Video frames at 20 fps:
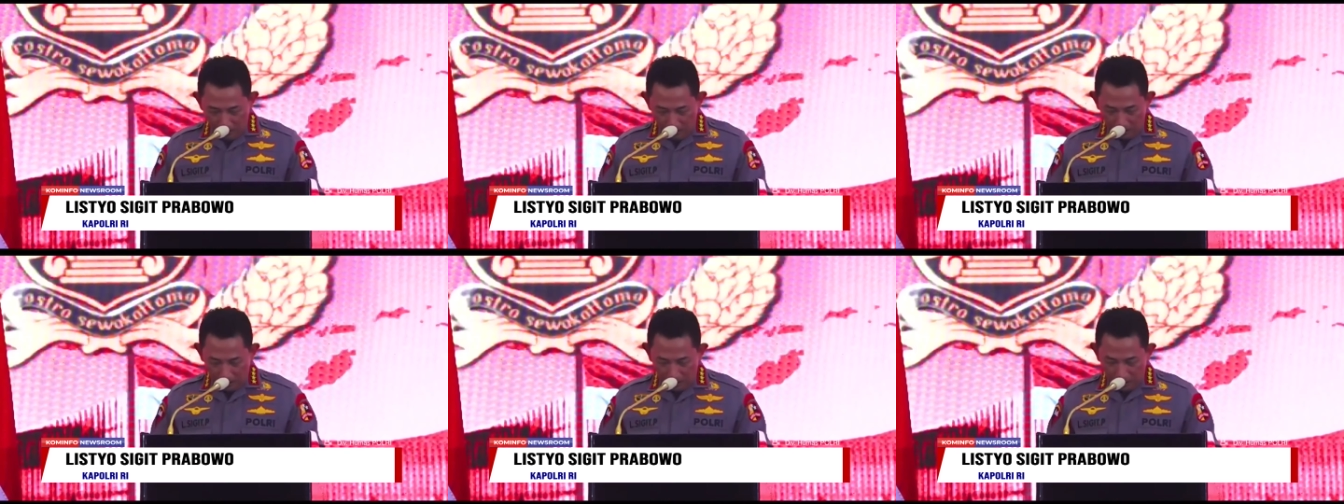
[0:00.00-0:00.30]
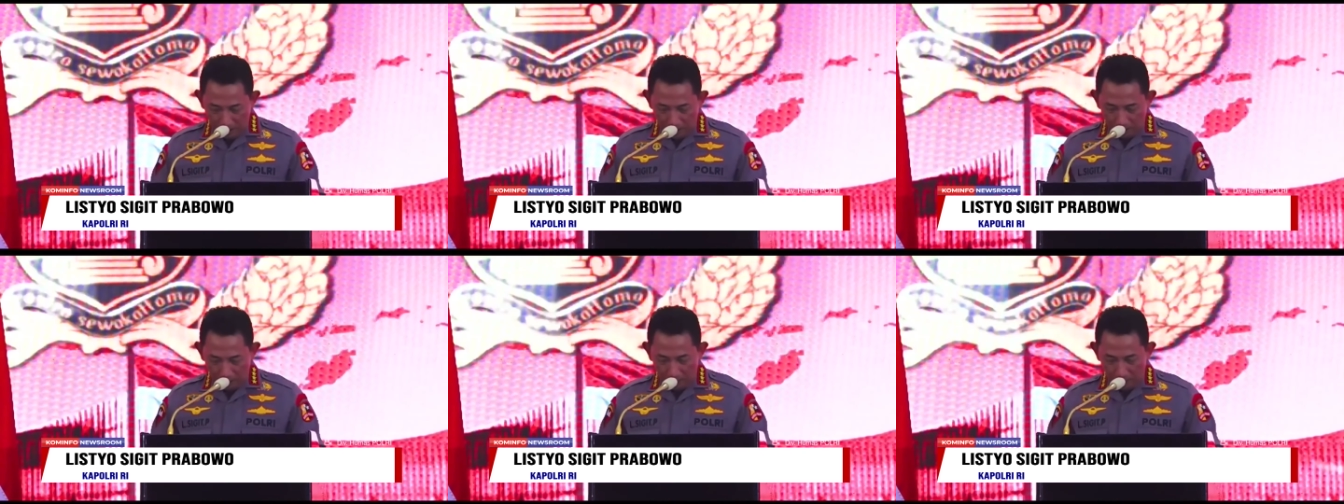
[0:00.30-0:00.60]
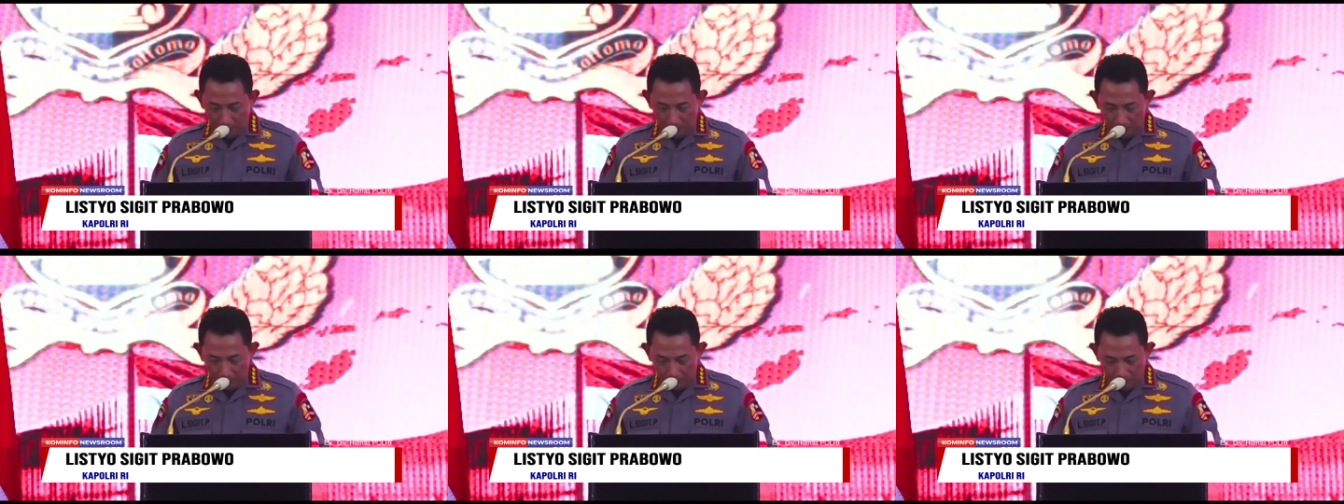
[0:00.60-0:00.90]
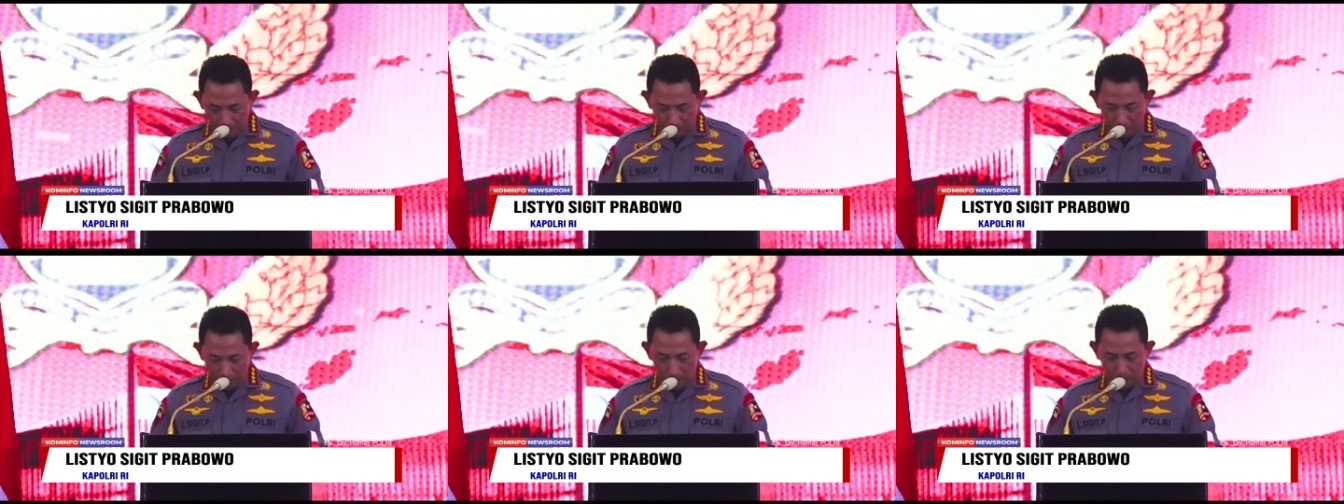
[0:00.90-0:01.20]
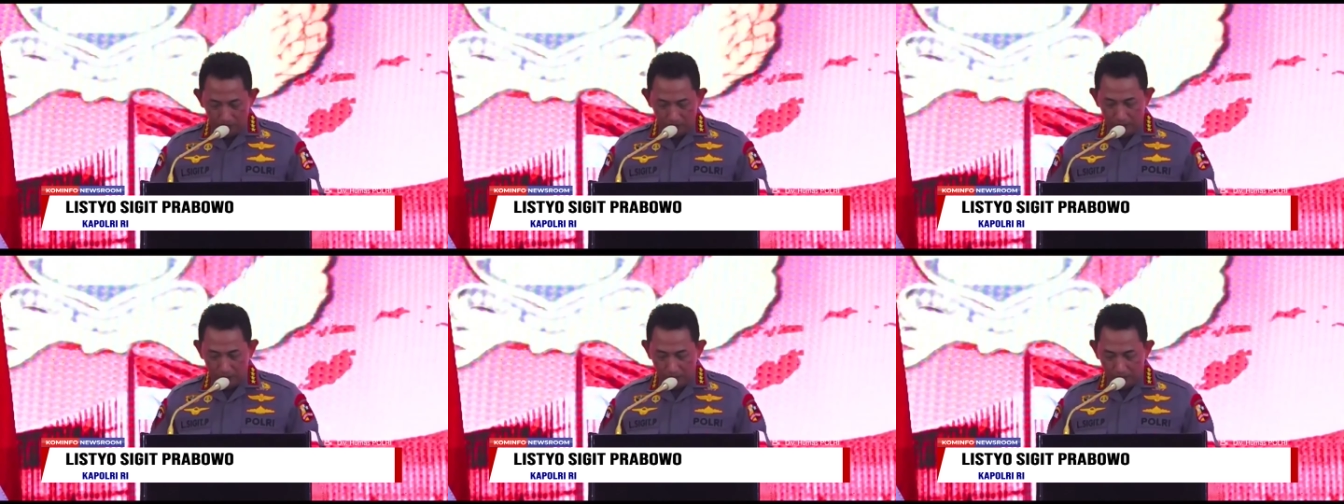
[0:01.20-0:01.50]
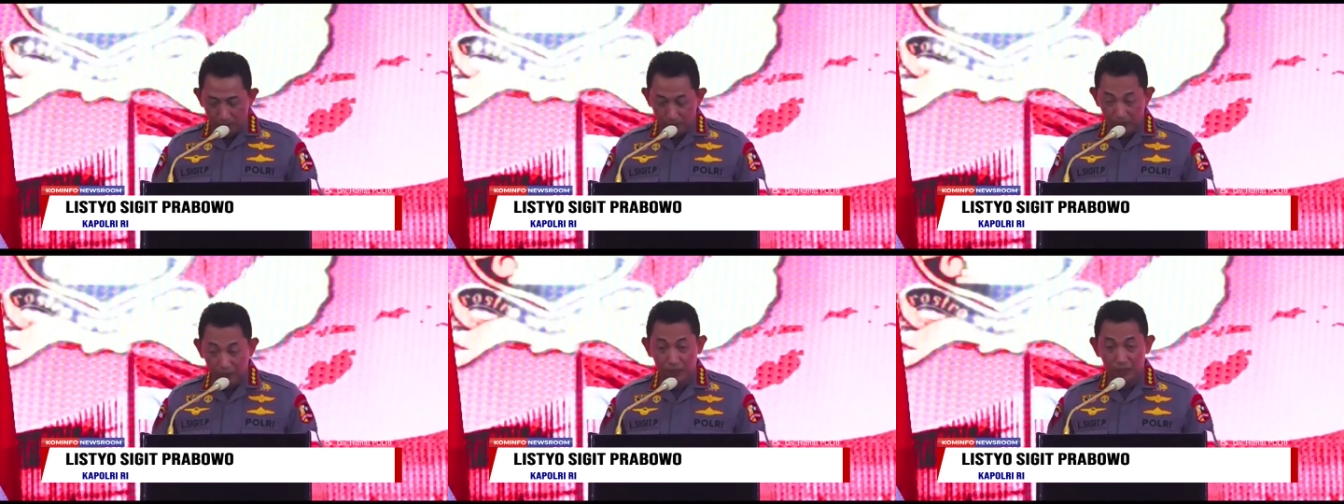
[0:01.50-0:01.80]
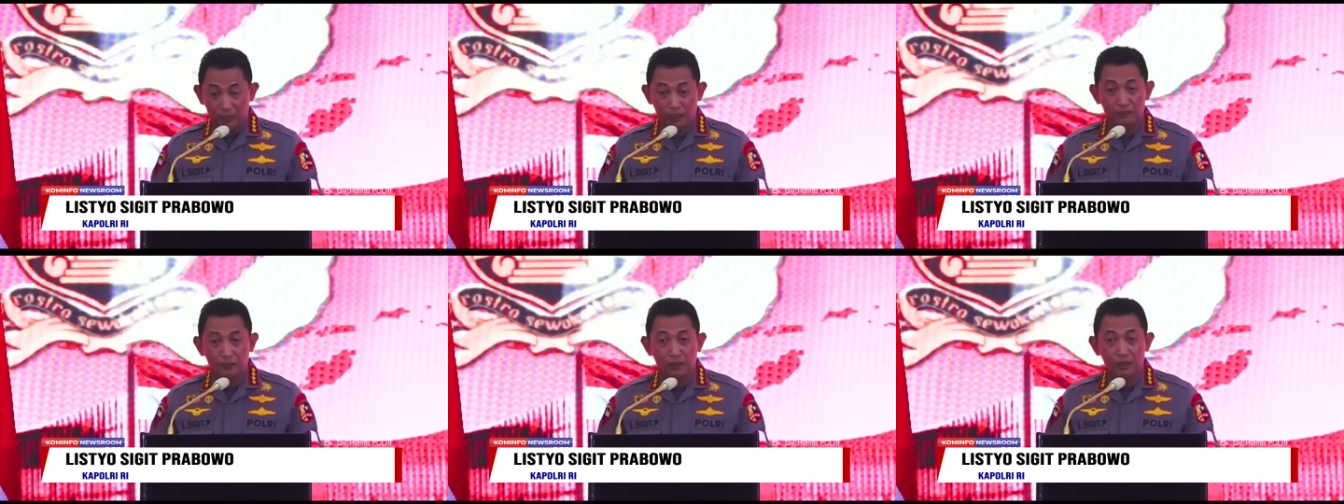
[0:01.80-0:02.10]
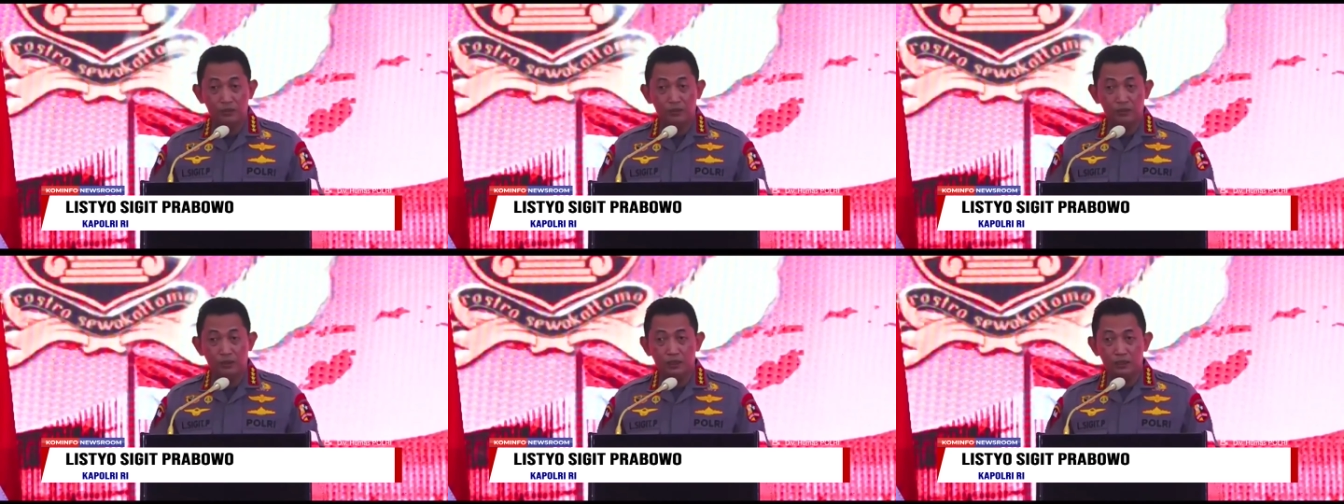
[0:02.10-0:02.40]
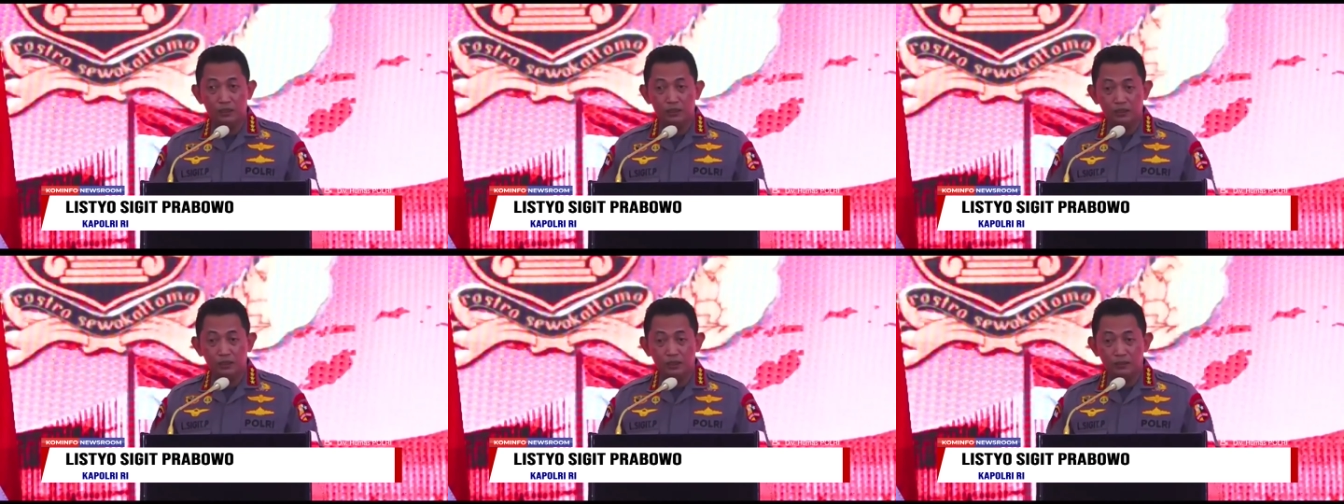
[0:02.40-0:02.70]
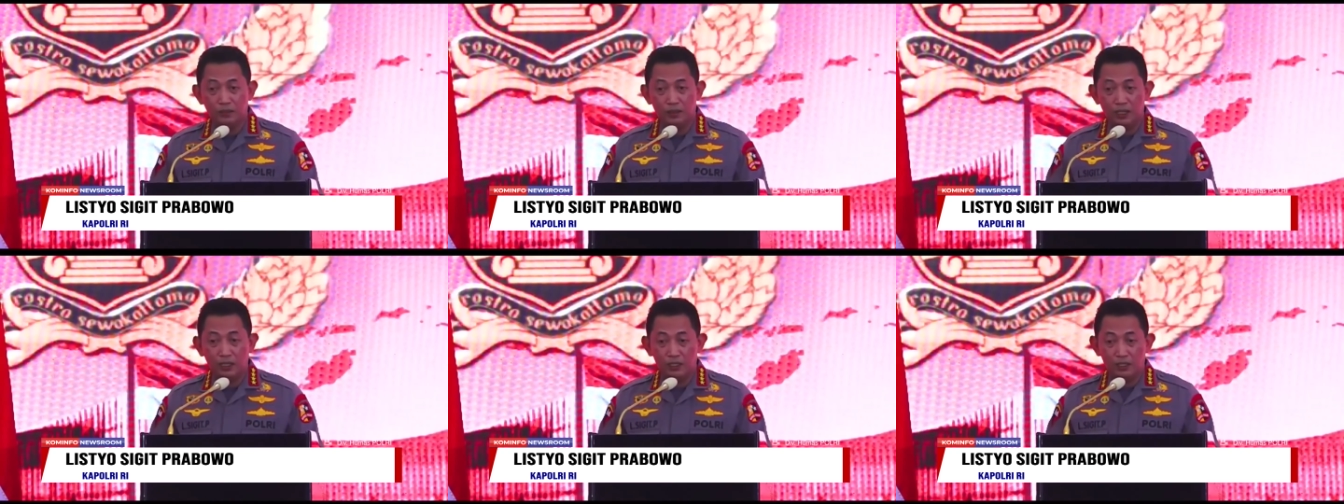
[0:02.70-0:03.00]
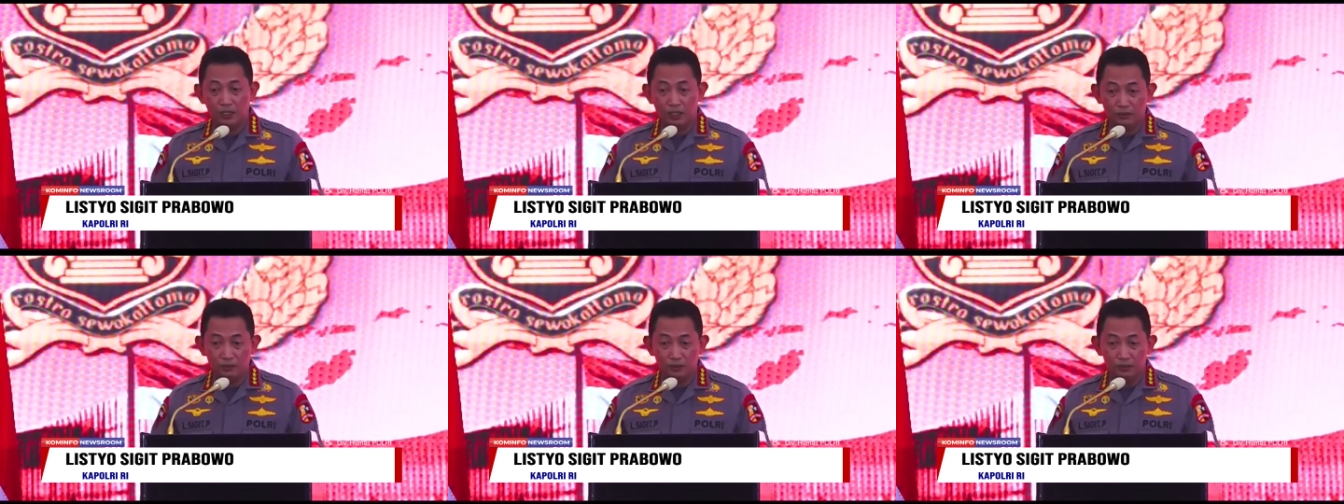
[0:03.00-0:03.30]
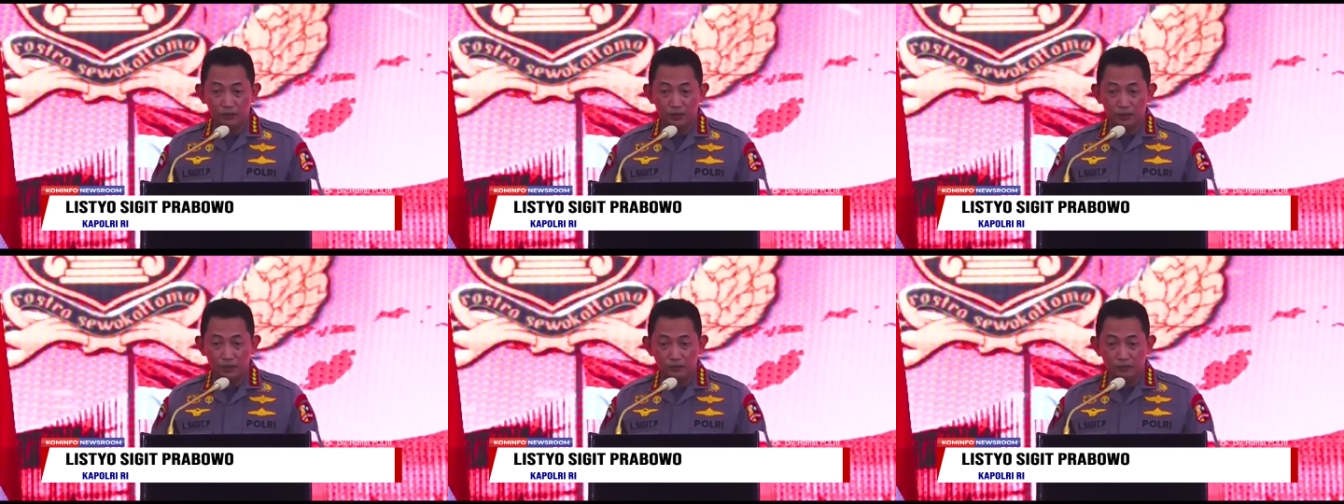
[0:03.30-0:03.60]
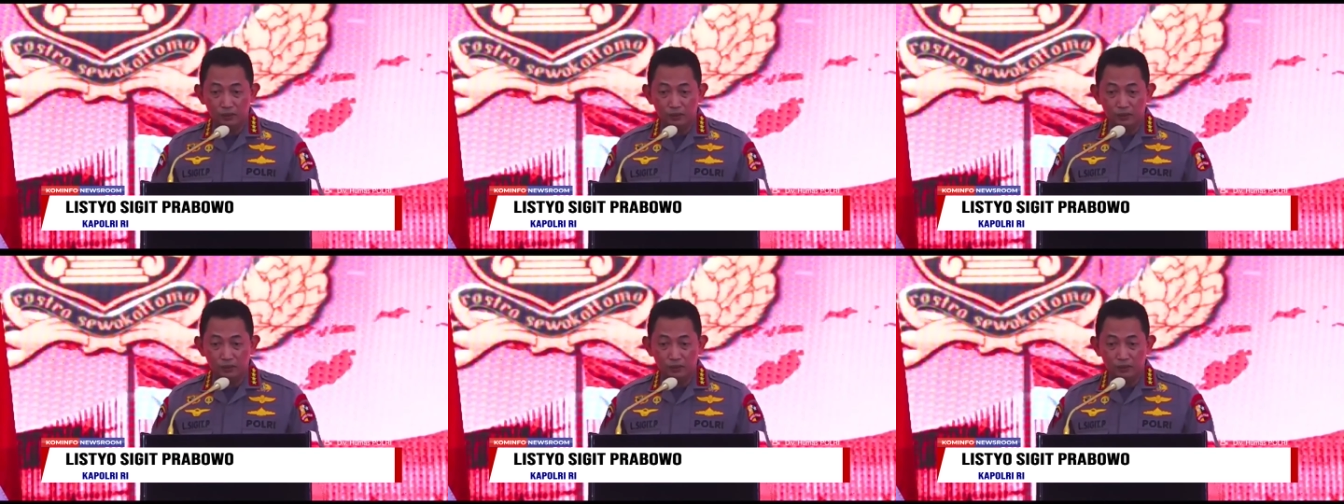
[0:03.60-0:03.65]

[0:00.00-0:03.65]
kita harapkan terus bisa memberikan masukan sehingga pelayanan publik